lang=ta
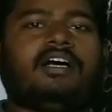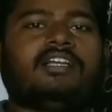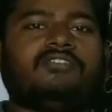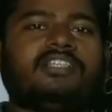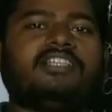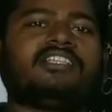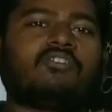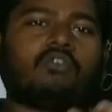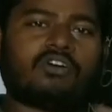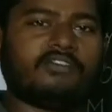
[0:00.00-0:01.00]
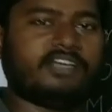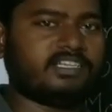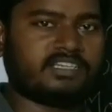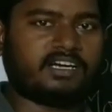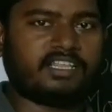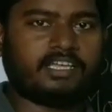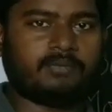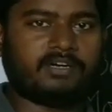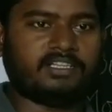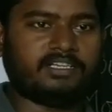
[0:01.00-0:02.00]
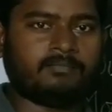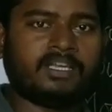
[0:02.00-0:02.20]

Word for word: அது வந்து இந்த கொரோனா வைரஸ்னால தான் ஏற்படுது